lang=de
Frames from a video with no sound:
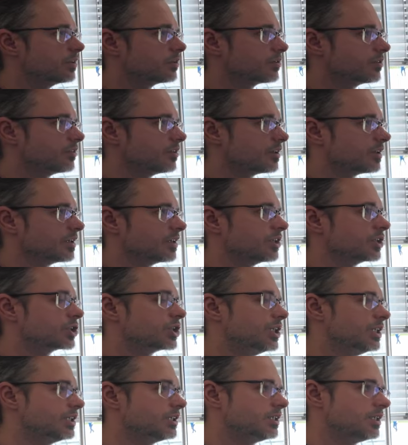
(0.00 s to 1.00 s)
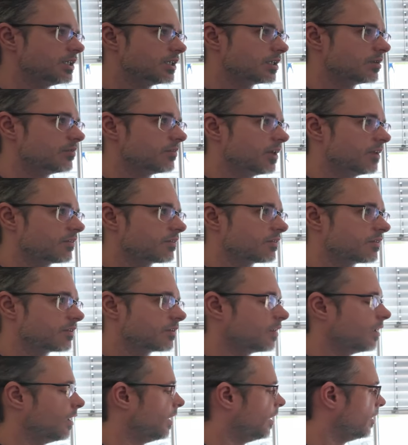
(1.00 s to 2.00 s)
hier unsere Schichtdicken messen,
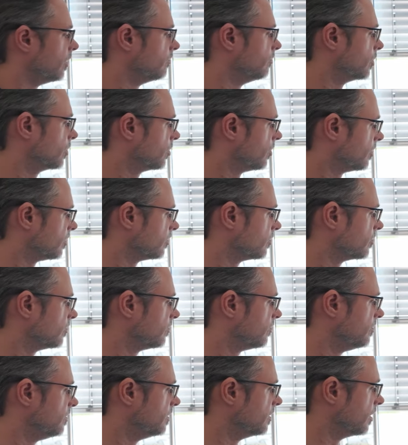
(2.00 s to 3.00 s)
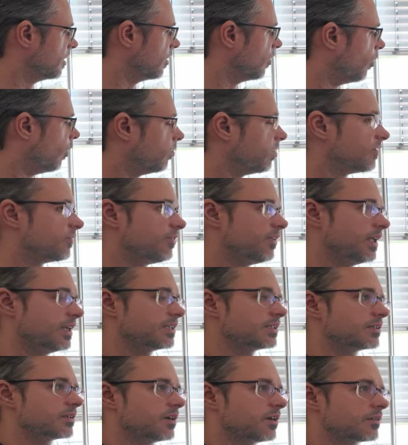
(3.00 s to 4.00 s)
wir können uns hier
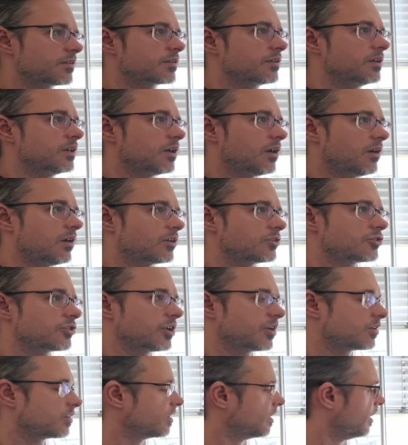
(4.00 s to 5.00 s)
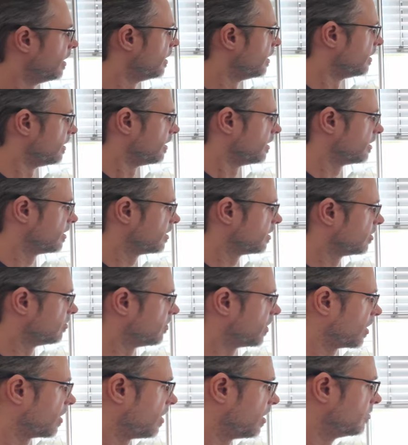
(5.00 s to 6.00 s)
Oberflächen ganz genau anschauen. Äh,
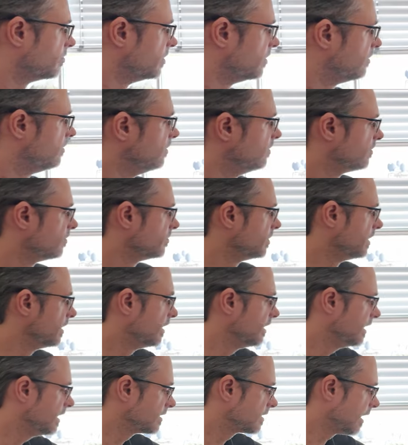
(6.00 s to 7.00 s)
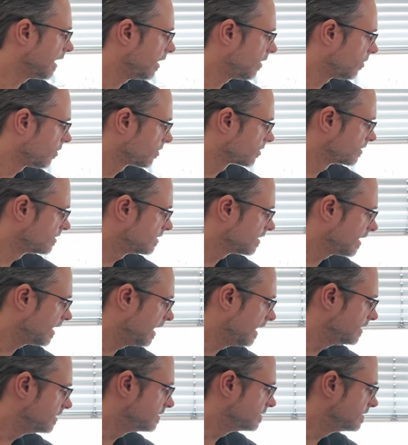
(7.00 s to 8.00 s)
man kann mit diesem Gerät auch
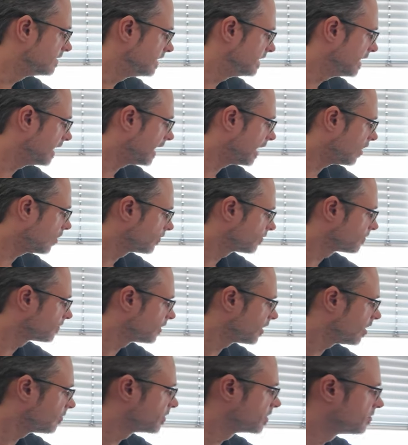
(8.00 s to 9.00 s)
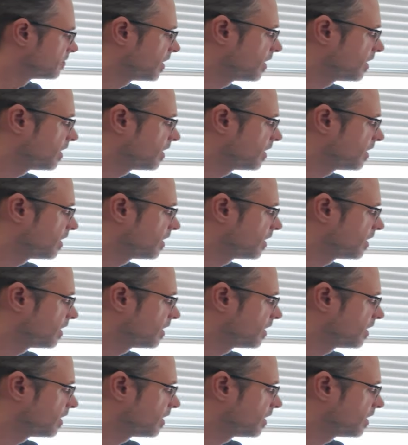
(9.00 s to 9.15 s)
3D-Aufnahmen